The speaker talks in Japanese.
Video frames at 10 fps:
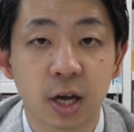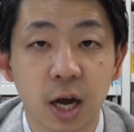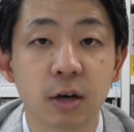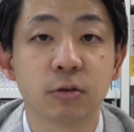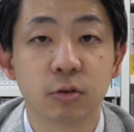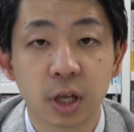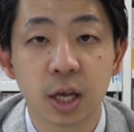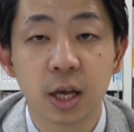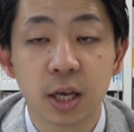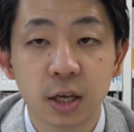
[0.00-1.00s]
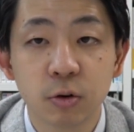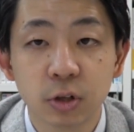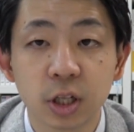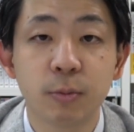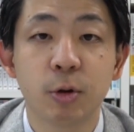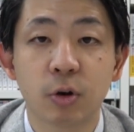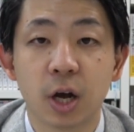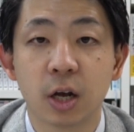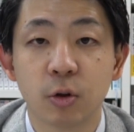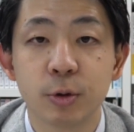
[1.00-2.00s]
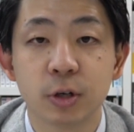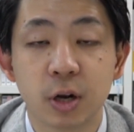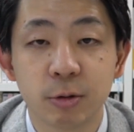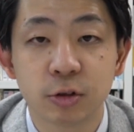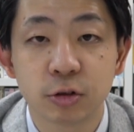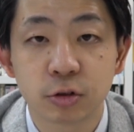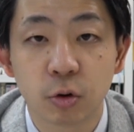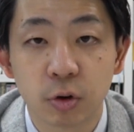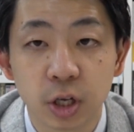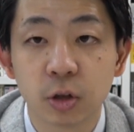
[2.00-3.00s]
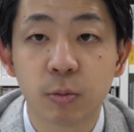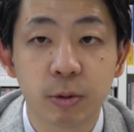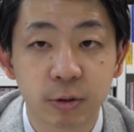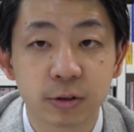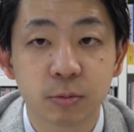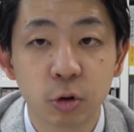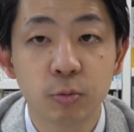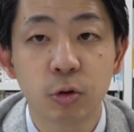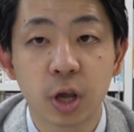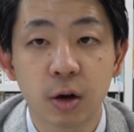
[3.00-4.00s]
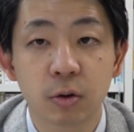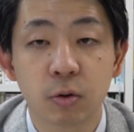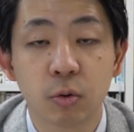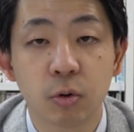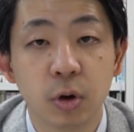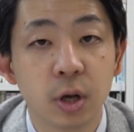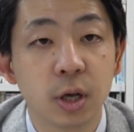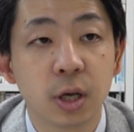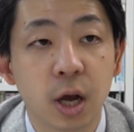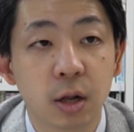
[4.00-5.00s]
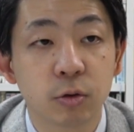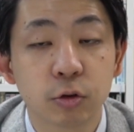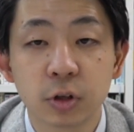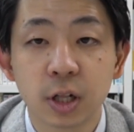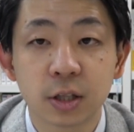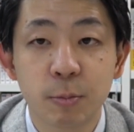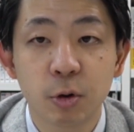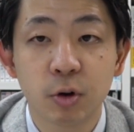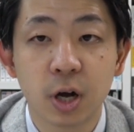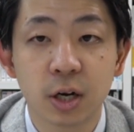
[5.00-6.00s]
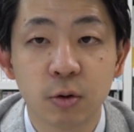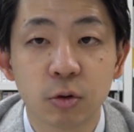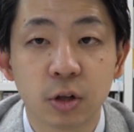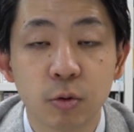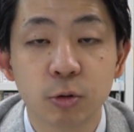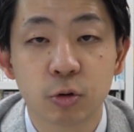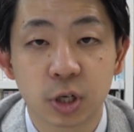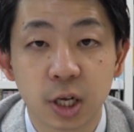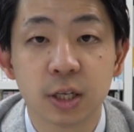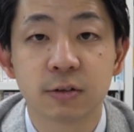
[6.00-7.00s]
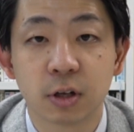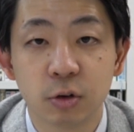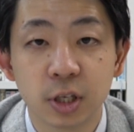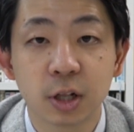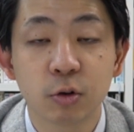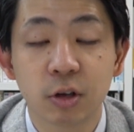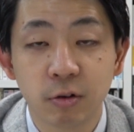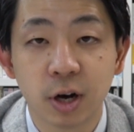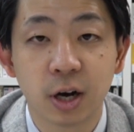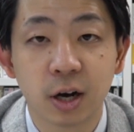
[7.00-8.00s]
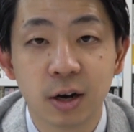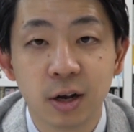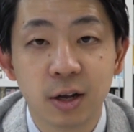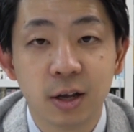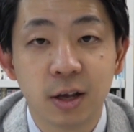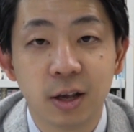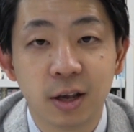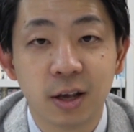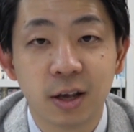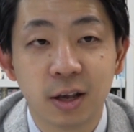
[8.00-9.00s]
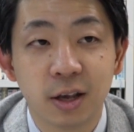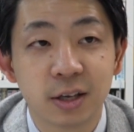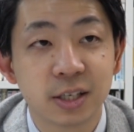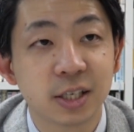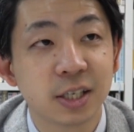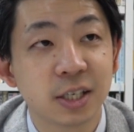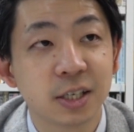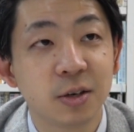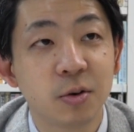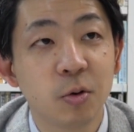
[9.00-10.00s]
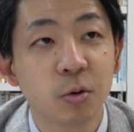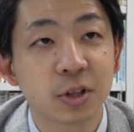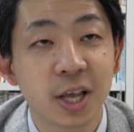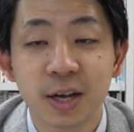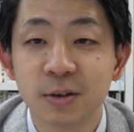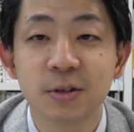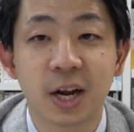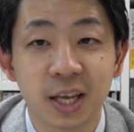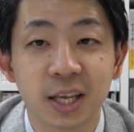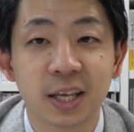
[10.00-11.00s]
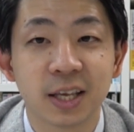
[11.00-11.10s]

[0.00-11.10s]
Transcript: さんあるのでいろんなタピオカ飲み比べするといいと思います僕も結構あのそんなタピオカは日本で飲む方じゃないんですけど行った時は、えー、45点ぐらい